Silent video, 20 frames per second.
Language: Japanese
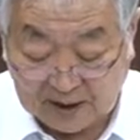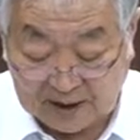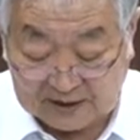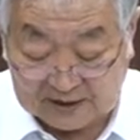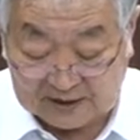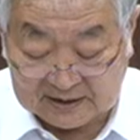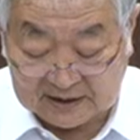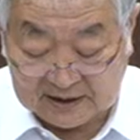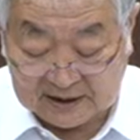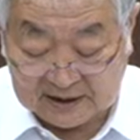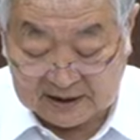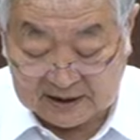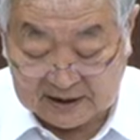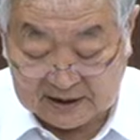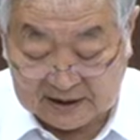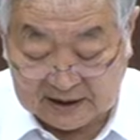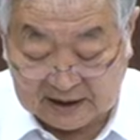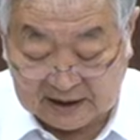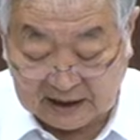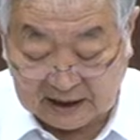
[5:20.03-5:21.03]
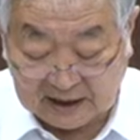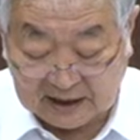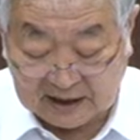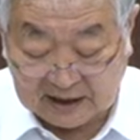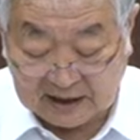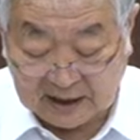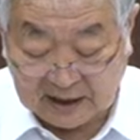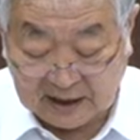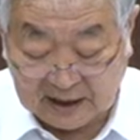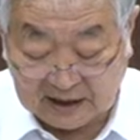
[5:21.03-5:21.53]
安全委員
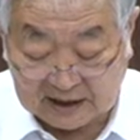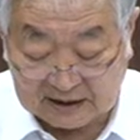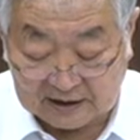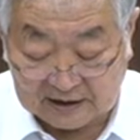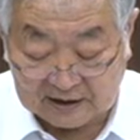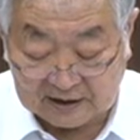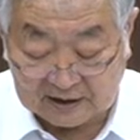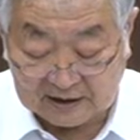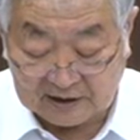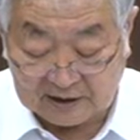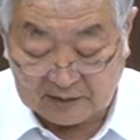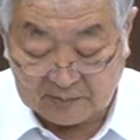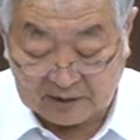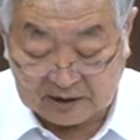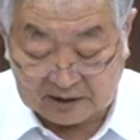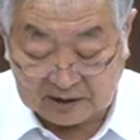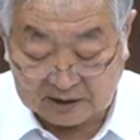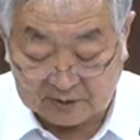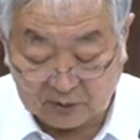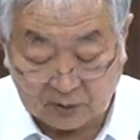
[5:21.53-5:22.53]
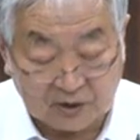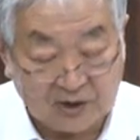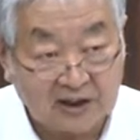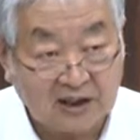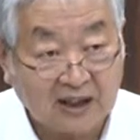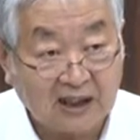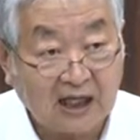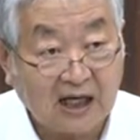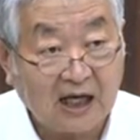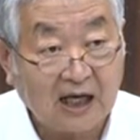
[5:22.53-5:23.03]
会が決めた
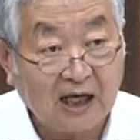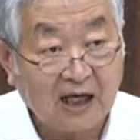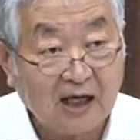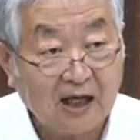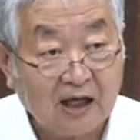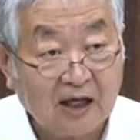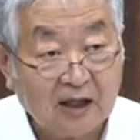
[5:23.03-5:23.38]
時から